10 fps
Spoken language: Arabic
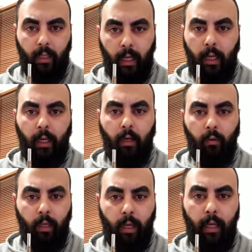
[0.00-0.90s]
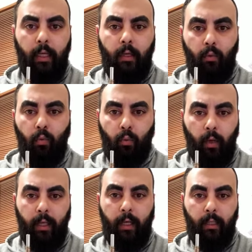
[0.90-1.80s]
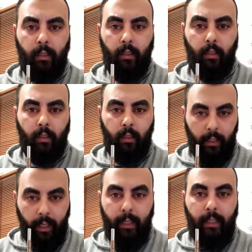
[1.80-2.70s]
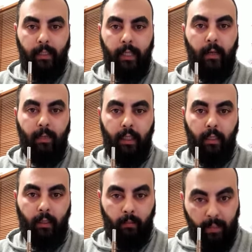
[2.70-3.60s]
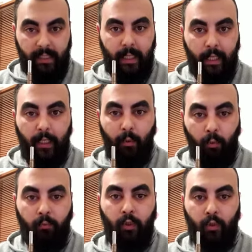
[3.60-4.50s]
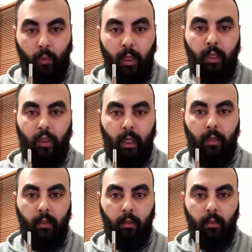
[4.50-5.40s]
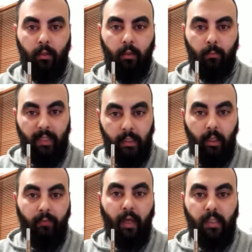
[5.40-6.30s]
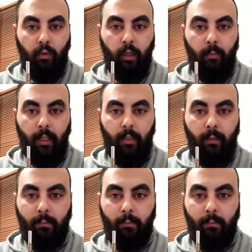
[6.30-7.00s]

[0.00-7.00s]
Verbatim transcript: كان انا ولا غيري وغيراتي خليك زلمه يعني بس خلي يكون في شوي رجال بس ترفع صوتها مرتك